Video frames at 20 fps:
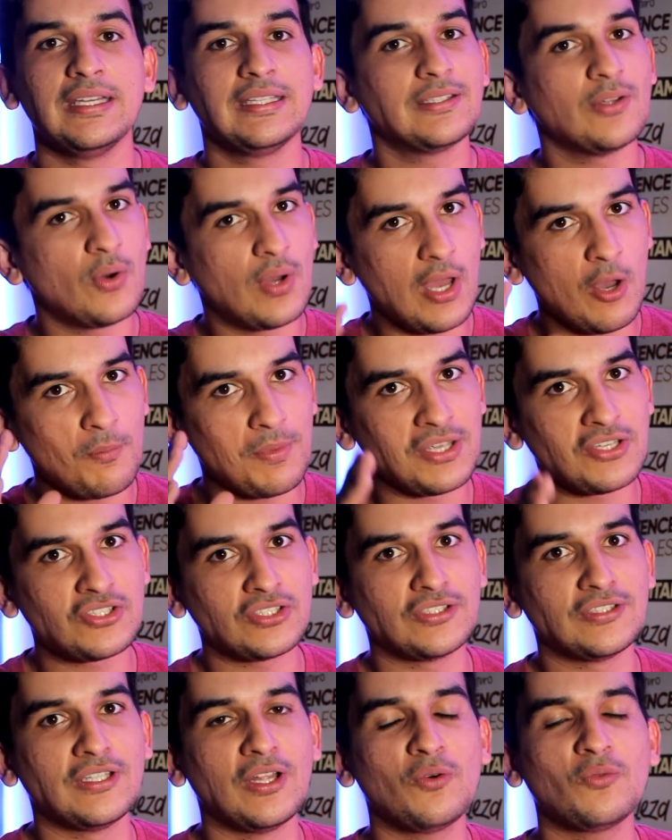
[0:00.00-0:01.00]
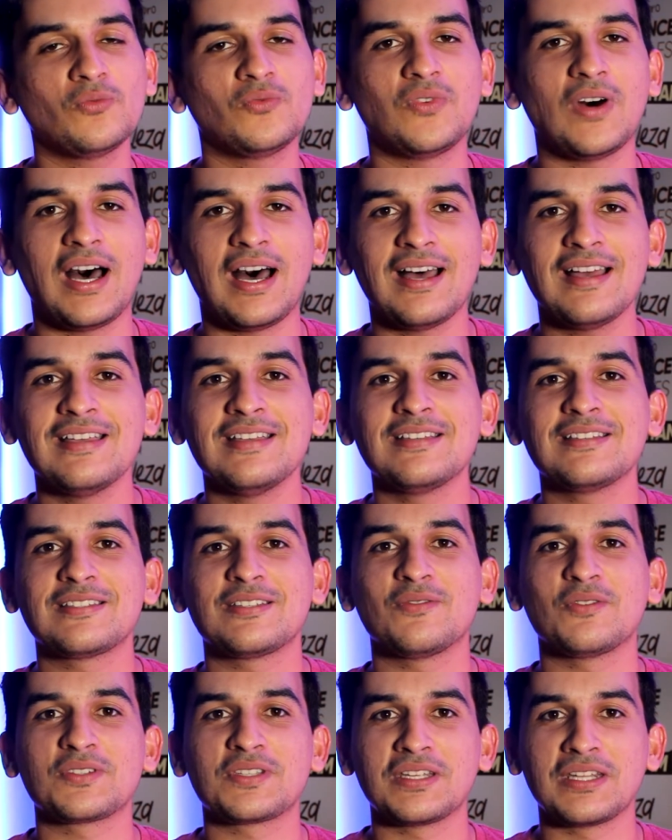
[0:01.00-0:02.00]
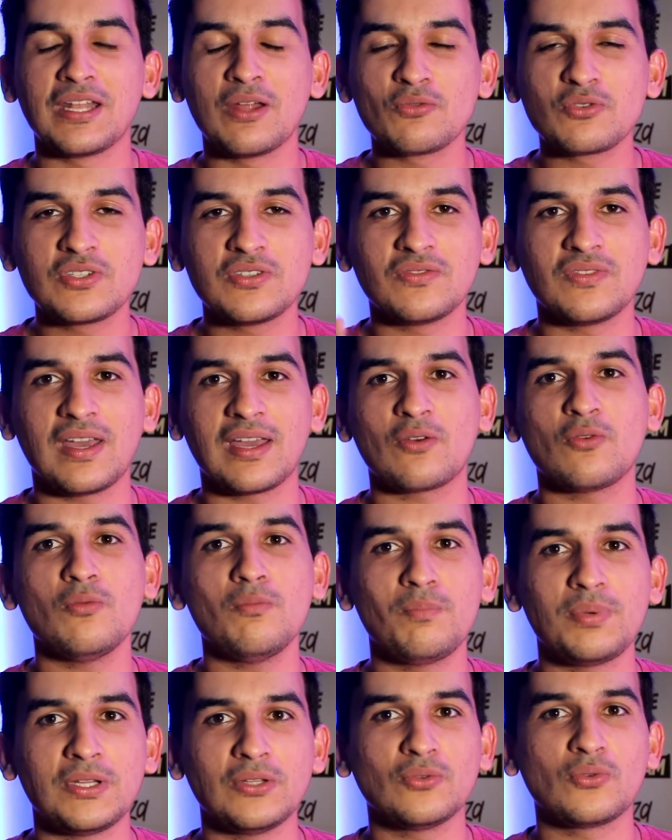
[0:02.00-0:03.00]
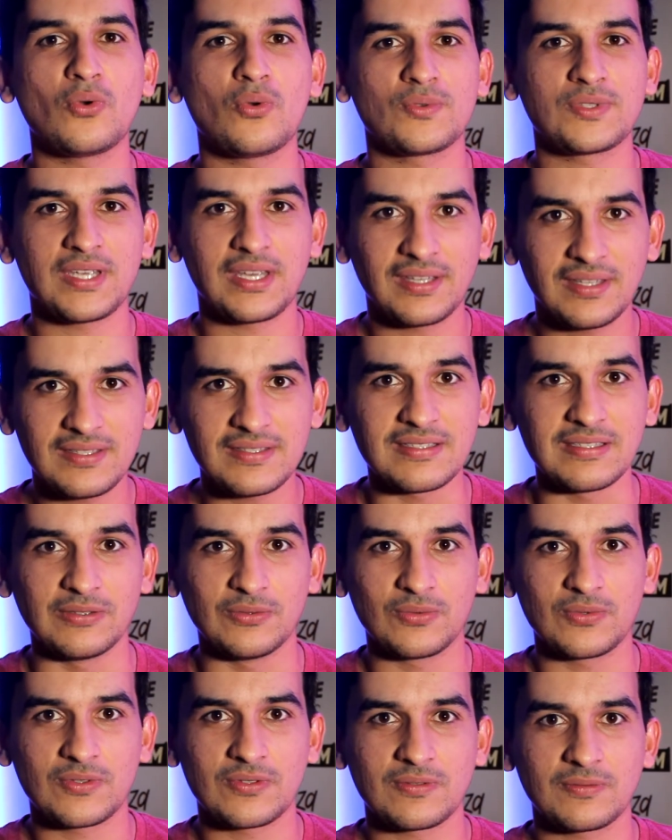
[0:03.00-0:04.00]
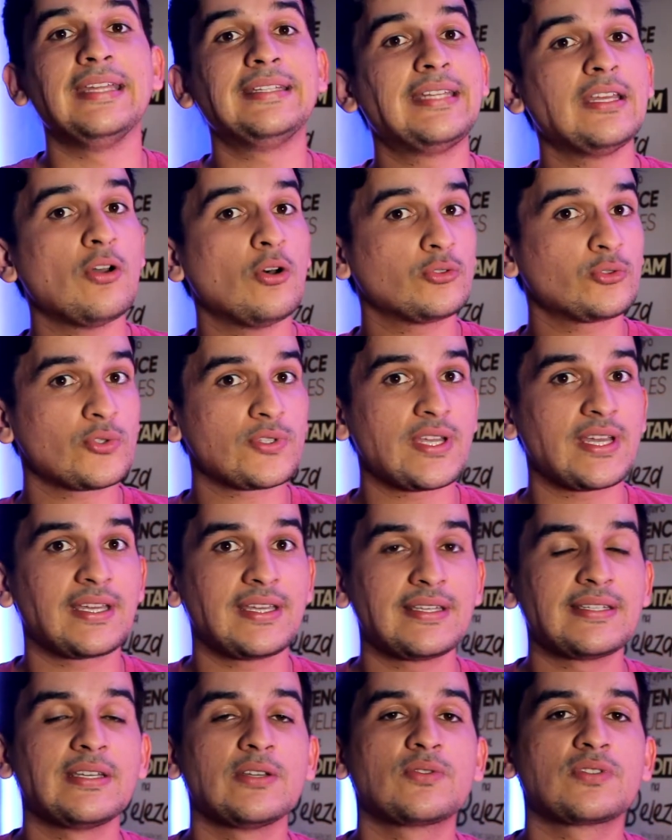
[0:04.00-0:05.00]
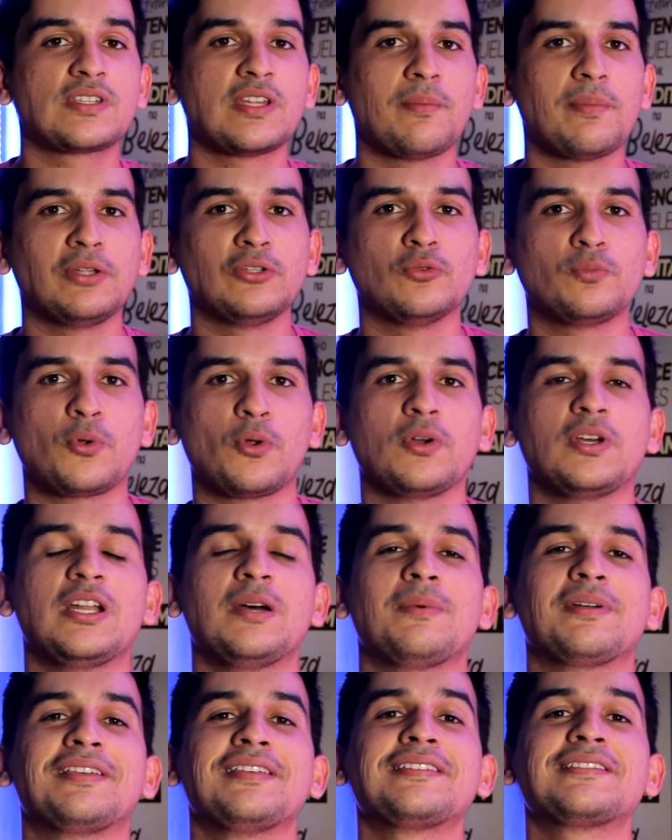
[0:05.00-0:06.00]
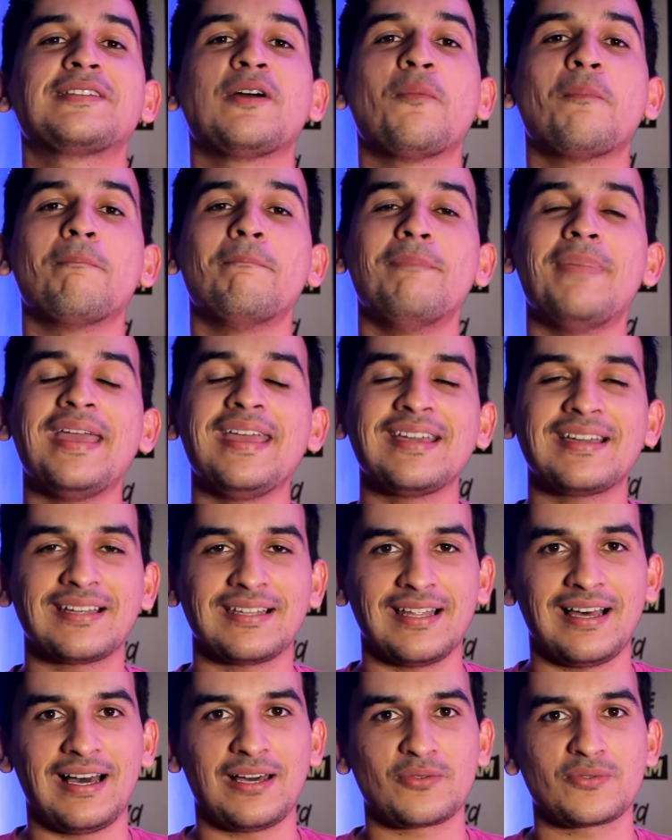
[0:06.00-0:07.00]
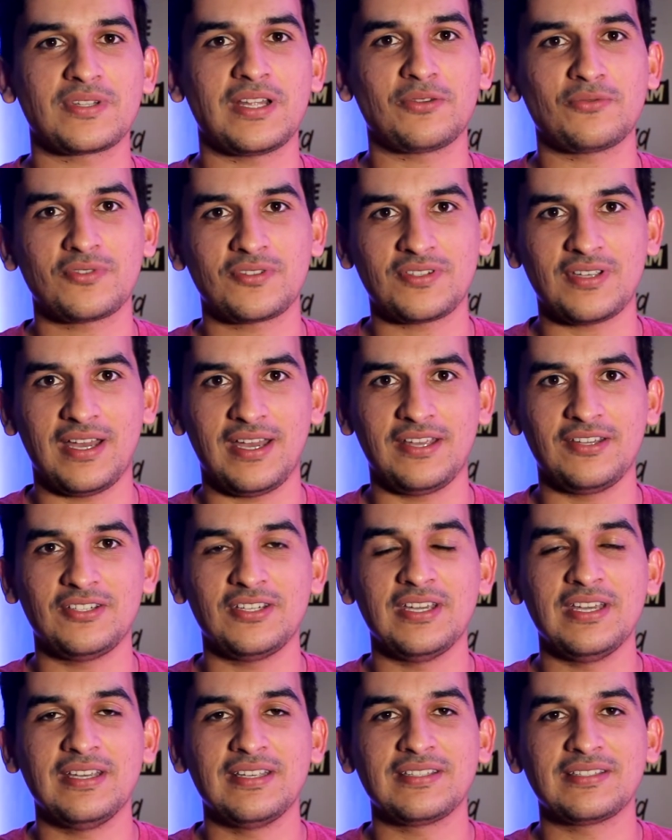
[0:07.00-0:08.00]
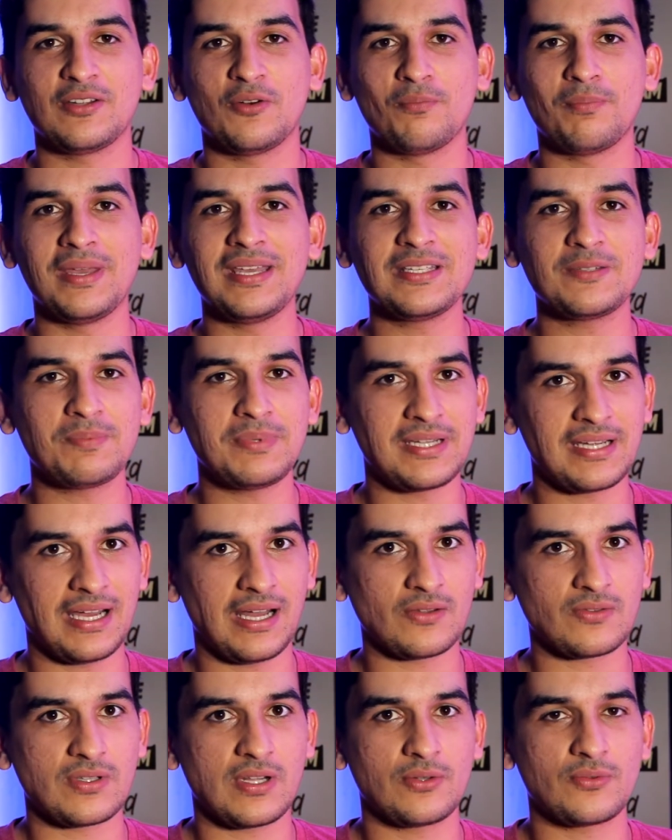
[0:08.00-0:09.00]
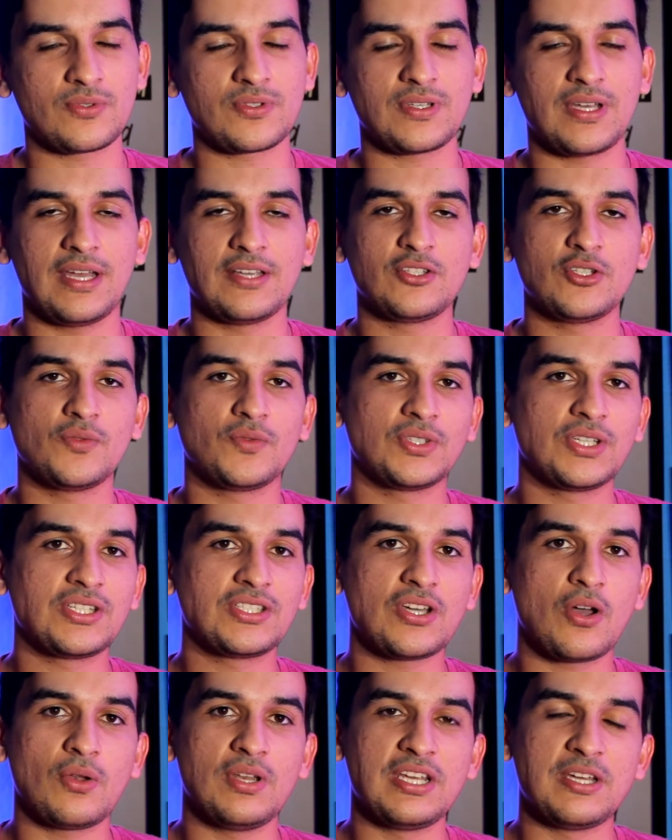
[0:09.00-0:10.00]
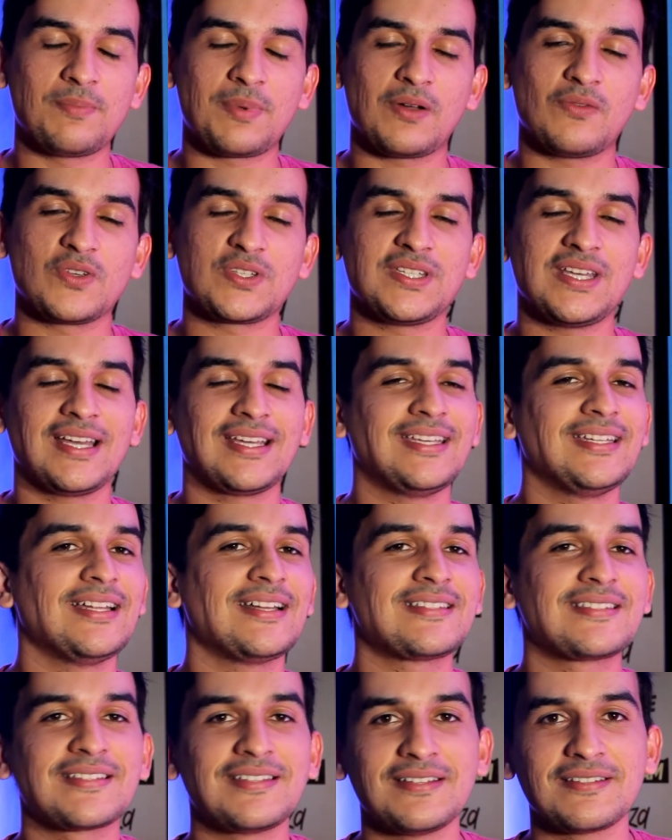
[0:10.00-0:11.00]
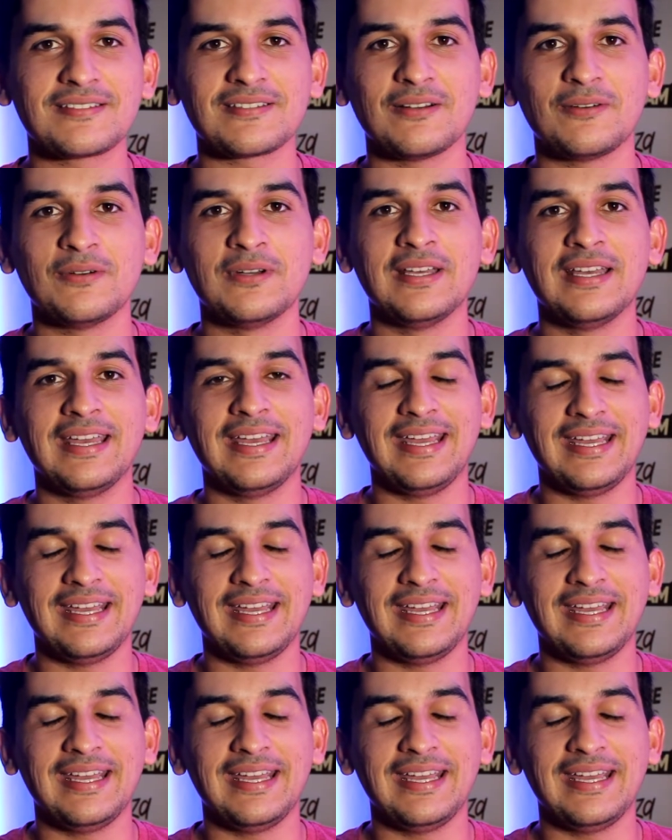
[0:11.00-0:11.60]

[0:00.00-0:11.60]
Então realmente não vá se você não estiver cumprindo com os requisitos. E tem outros requisitos também do programa que estão bem claros lá no site, estão bem explicados lá no site. Eu vou deixar o link para você aqui na descrição.